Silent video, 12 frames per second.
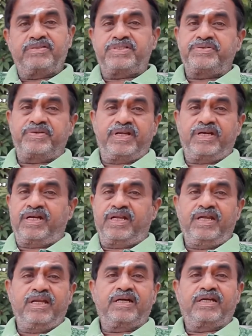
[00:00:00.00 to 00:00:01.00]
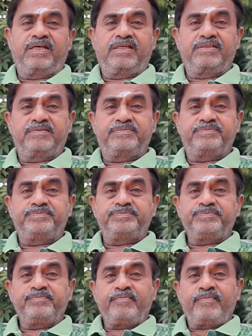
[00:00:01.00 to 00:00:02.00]
தான் வச்சு வைக்கிறேன் கடையெல்லாம் கிடையாது
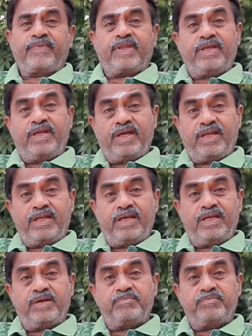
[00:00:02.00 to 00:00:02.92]
என்னையை